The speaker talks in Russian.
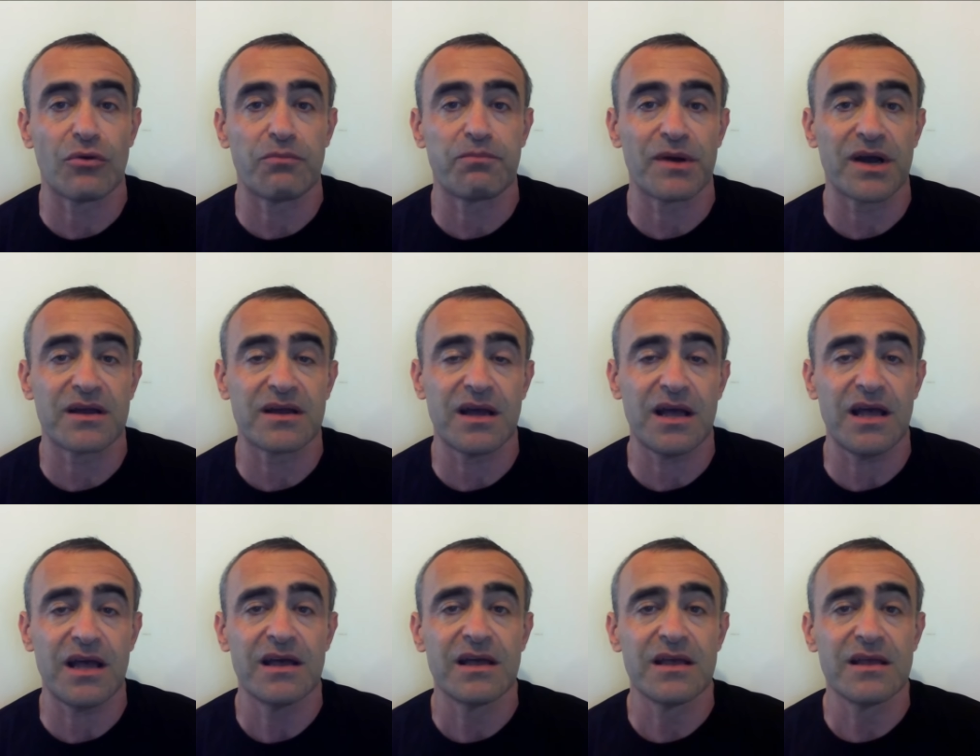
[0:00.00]
Но
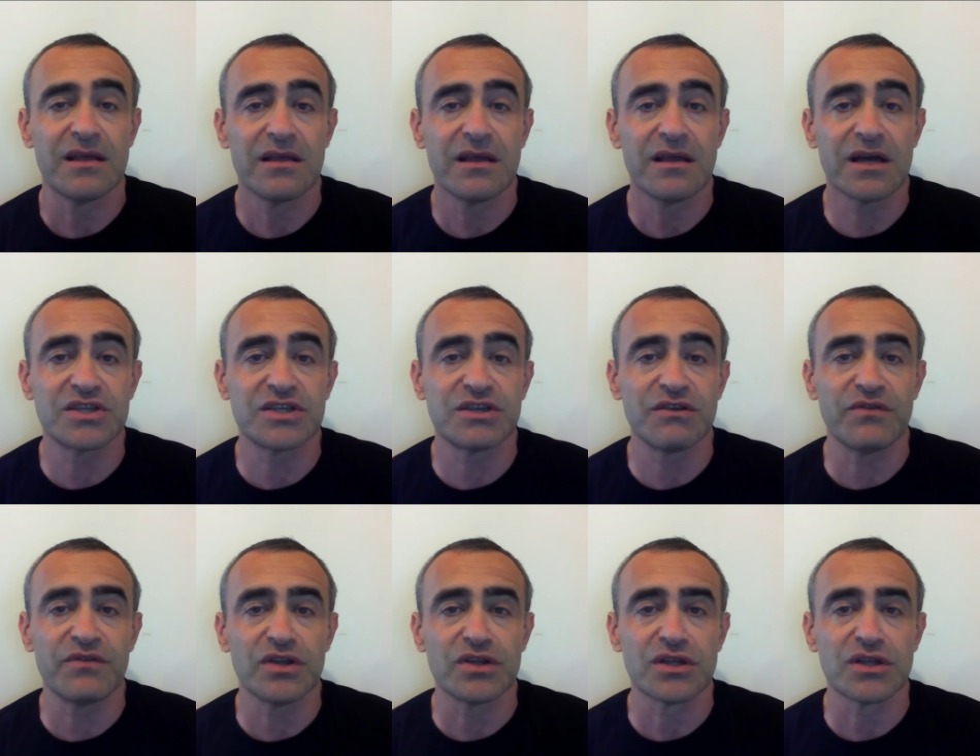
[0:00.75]
пока
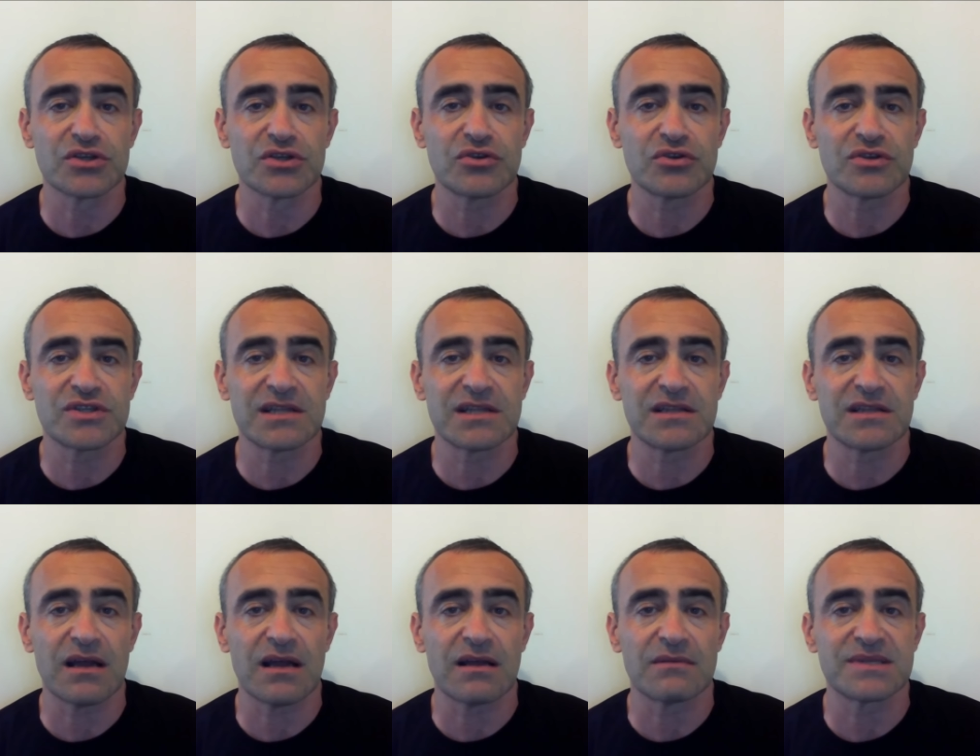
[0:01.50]
очевидно, что с
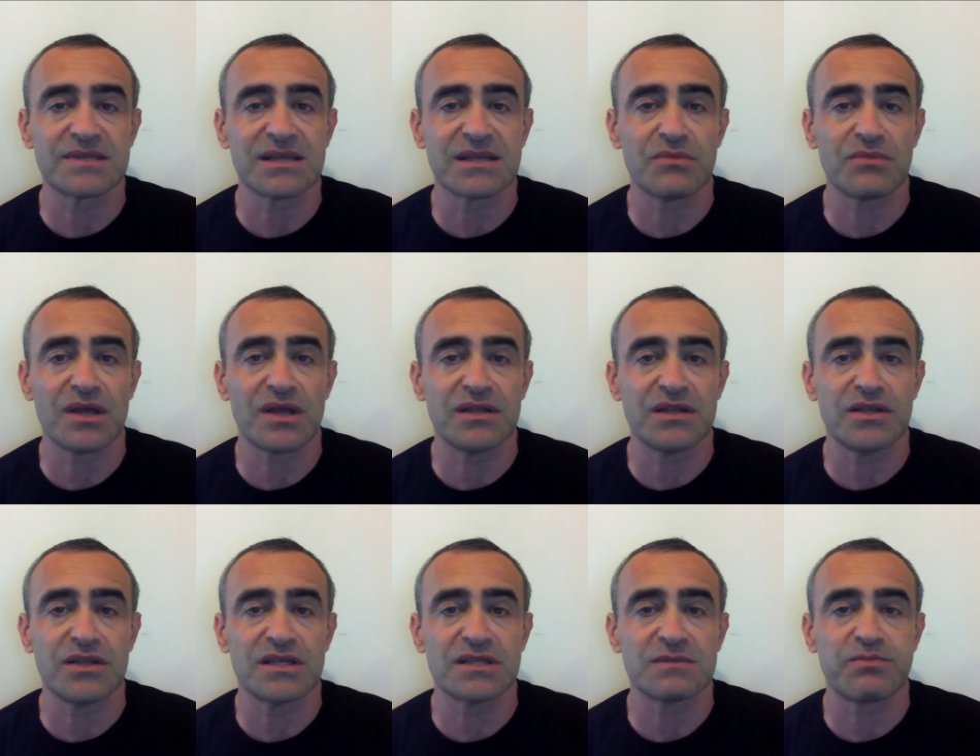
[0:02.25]
атакамсами
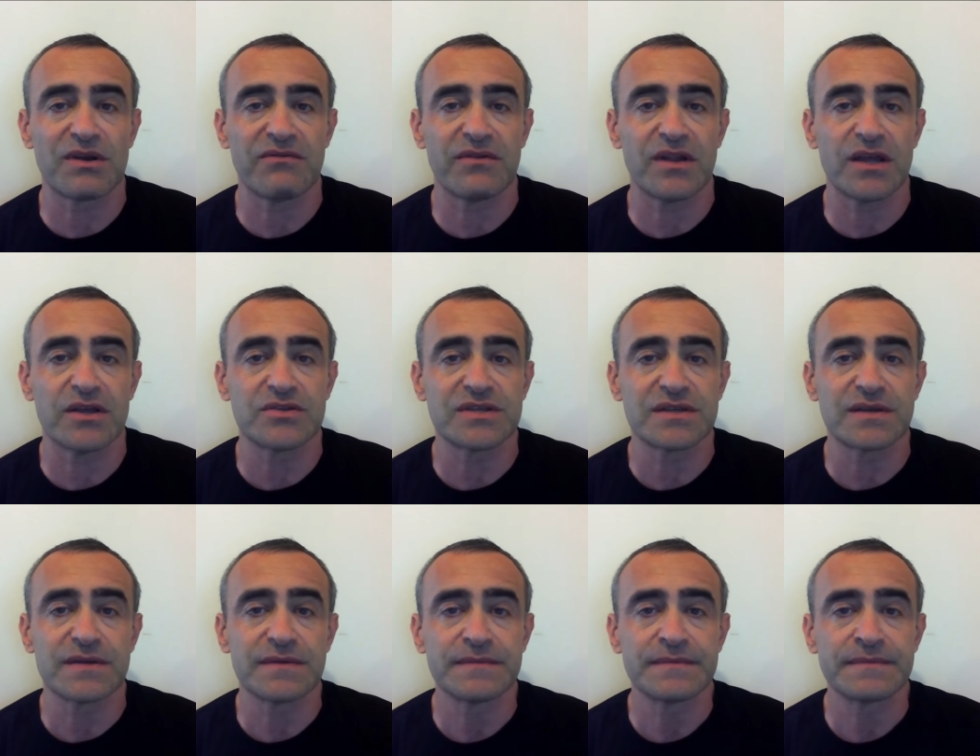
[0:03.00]
они не
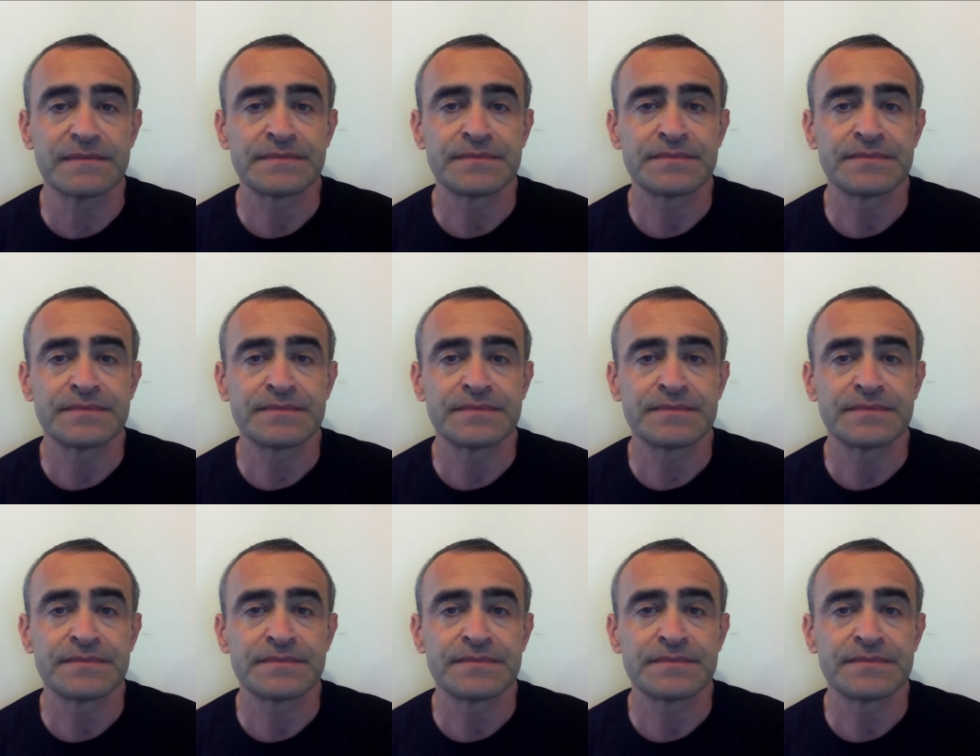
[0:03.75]
справляются.